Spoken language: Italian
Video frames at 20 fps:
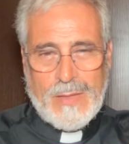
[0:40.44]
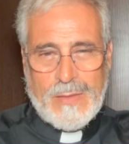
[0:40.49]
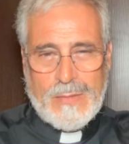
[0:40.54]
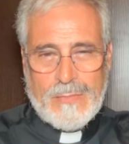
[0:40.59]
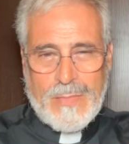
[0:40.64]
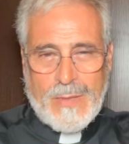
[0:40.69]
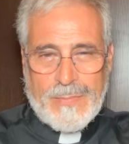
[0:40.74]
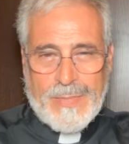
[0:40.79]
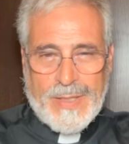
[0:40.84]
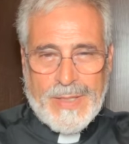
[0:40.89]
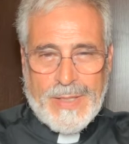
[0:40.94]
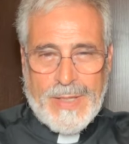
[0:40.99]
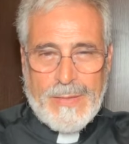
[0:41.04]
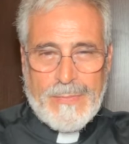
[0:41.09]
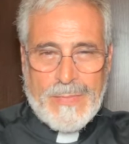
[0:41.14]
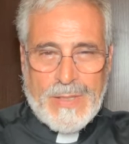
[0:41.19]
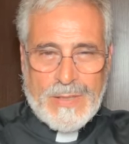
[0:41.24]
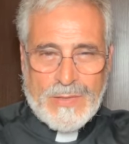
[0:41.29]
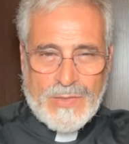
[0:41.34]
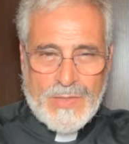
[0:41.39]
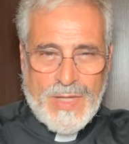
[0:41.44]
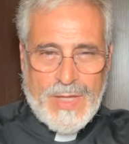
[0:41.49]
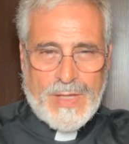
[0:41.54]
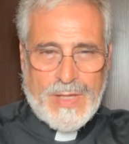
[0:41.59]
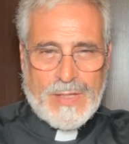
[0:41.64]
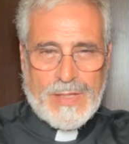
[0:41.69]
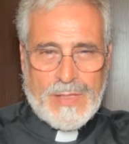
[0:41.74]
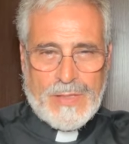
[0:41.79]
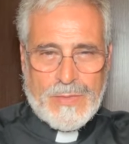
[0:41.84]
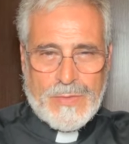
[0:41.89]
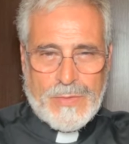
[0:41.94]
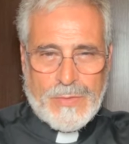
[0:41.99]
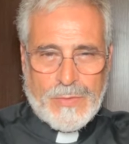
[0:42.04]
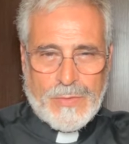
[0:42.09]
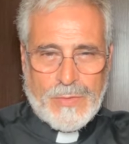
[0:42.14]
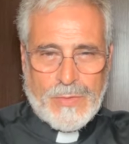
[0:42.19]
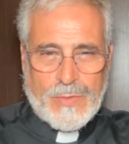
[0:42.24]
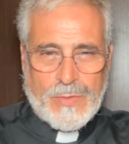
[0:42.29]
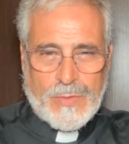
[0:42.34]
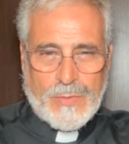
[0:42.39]
Ma perché mangiare il suo
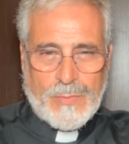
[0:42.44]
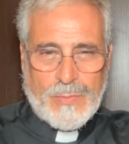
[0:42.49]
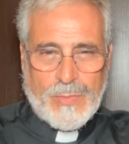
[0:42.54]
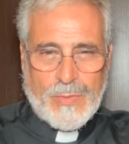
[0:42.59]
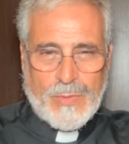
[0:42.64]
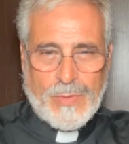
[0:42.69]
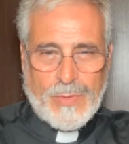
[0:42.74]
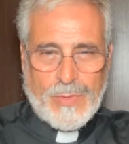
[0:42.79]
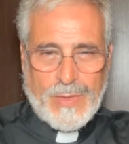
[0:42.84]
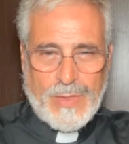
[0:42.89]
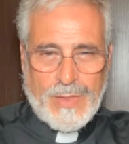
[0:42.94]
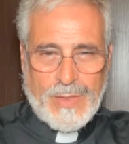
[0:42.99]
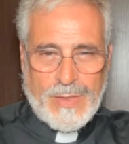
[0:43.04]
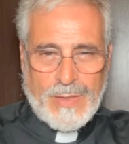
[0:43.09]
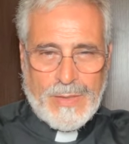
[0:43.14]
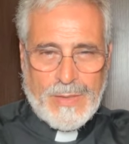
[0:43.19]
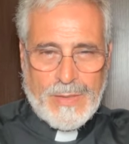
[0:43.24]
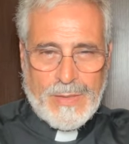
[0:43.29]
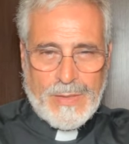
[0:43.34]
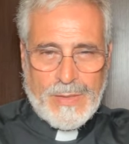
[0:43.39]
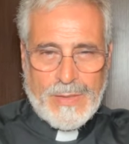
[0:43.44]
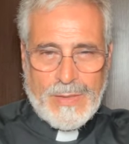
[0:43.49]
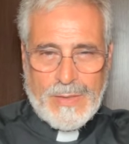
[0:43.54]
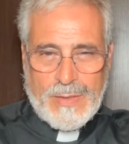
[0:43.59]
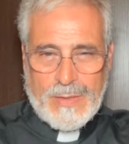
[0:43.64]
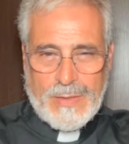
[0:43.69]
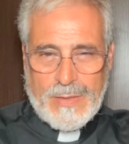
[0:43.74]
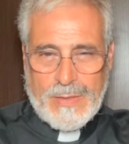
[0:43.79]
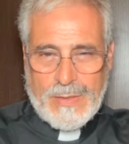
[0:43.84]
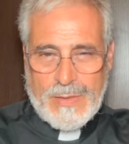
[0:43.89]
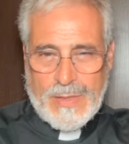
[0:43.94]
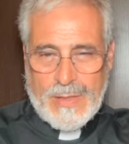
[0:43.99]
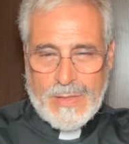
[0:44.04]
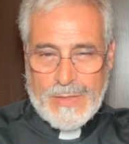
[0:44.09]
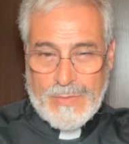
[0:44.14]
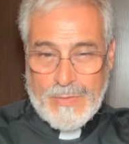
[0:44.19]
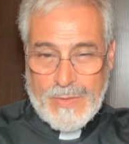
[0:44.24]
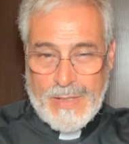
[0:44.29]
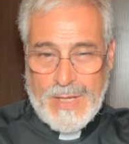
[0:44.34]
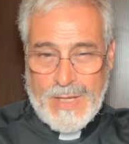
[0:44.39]
corpo e la
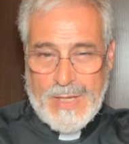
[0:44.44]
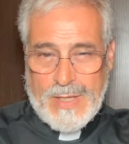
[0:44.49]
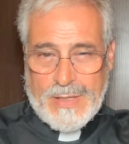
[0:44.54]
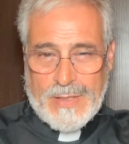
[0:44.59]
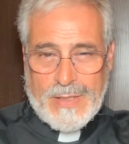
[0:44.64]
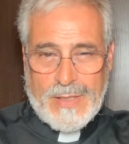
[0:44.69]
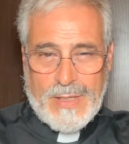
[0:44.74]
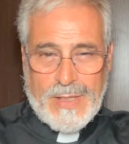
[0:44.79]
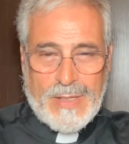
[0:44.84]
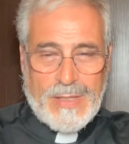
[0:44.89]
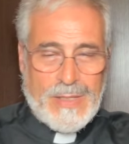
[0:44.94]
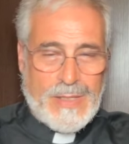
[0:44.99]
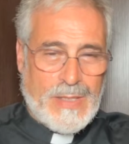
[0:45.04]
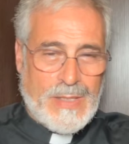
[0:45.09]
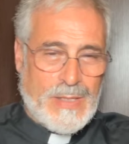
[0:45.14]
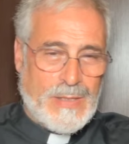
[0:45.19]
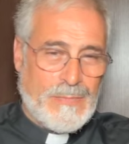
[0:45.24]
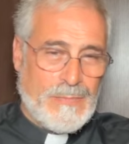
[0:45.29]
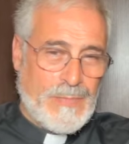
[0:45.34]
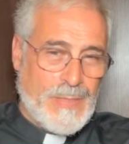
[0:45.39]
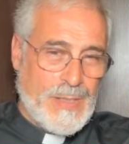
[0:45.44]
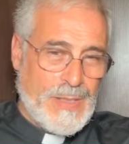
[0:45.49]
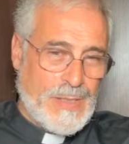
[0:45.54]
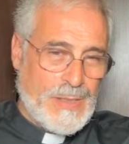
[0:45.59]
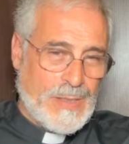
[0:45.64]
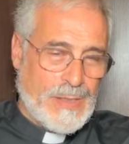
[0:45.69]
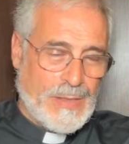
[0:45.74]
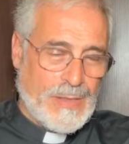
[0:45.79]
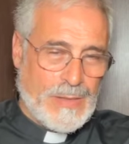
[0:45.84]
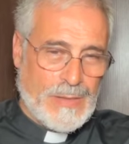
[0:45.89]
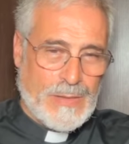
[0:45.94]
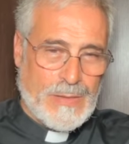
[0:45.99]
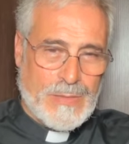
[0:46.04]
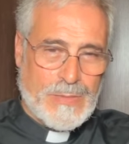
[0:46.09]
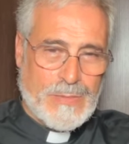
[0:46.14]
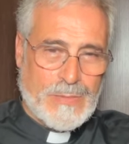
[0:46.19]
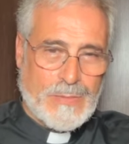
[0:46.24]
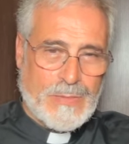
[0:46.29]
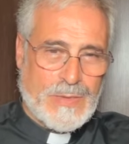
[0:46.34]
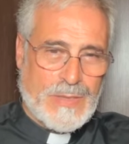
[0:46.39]
sua carne e bere il
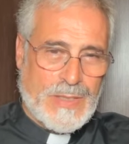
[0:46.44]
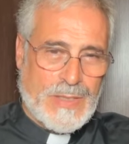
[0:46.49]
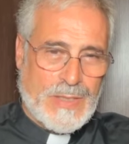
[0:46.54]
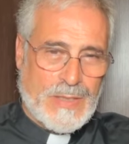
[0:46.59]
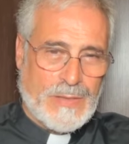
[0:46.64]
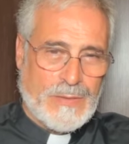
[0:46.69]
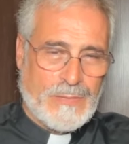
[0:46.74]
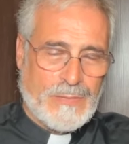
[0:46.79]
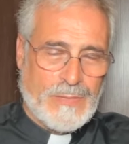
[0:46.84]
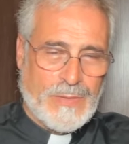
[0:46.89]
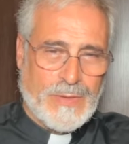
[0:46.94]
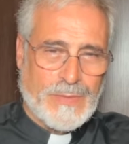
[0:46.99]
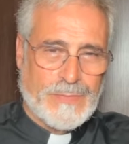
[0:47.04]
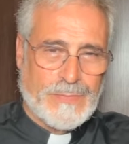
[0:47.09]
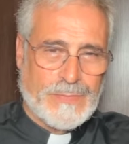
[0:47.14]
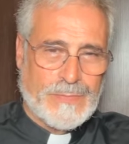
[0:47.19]
suo sangue?